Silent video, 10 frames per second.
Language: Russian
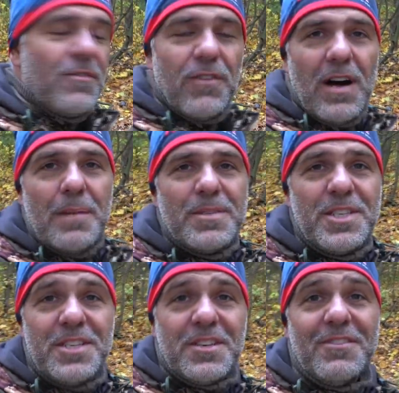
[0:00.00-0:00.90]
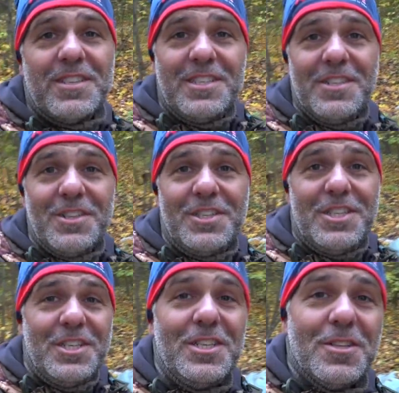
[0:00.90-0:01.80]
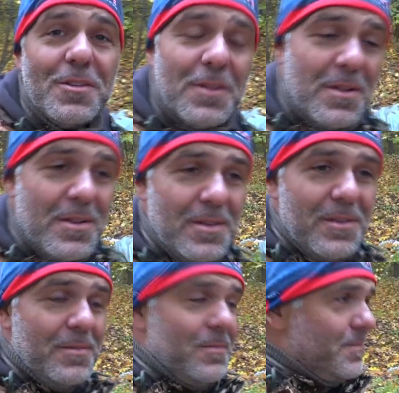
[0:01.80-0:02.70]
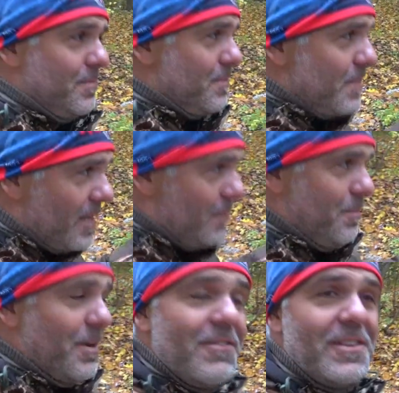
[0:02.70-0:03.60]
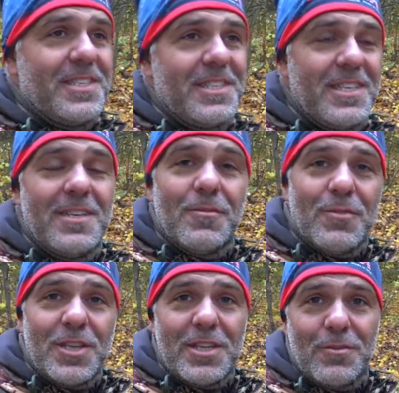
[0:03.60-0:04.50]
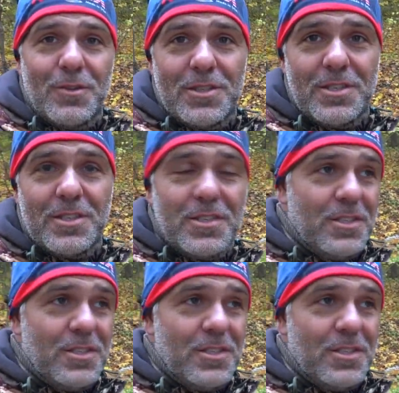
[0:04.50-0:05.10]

вам хватило сил привести вот это вот